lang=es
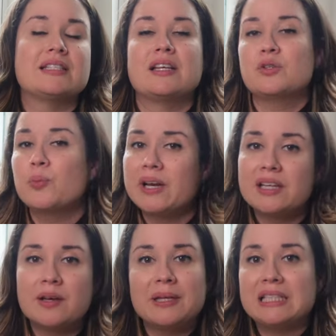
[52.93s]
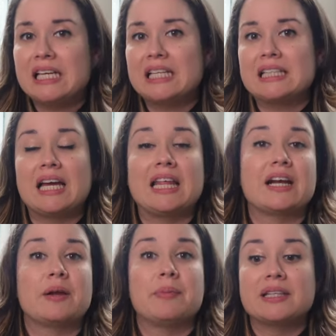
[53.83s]
ser súper independiente, a
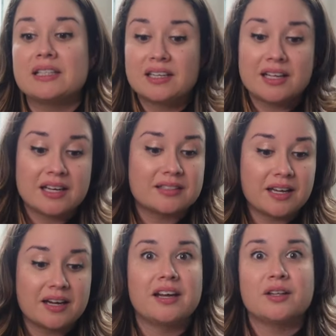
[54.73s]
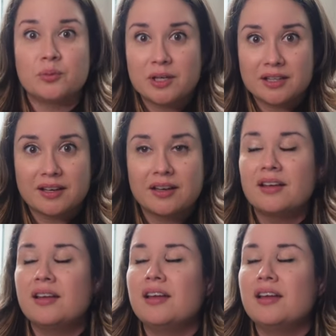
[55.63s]
de repente tener esta criaturita